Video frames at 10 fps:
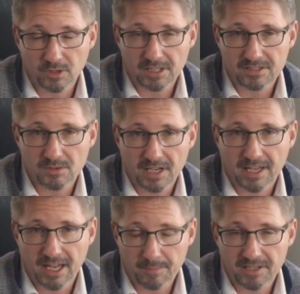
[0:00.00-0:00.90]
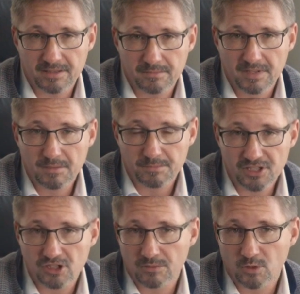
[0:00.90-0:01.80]
wirklich zu erheblichen
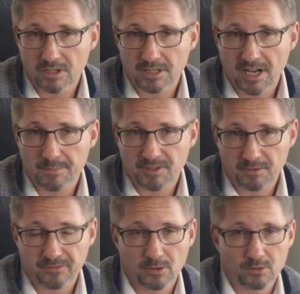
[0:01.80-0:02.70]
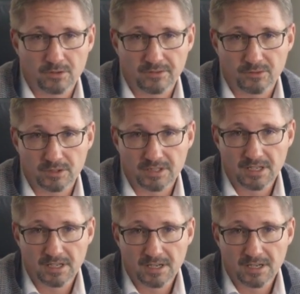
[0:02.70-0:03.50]
Missstimmungen innerhalb der Bevölkerung geführt.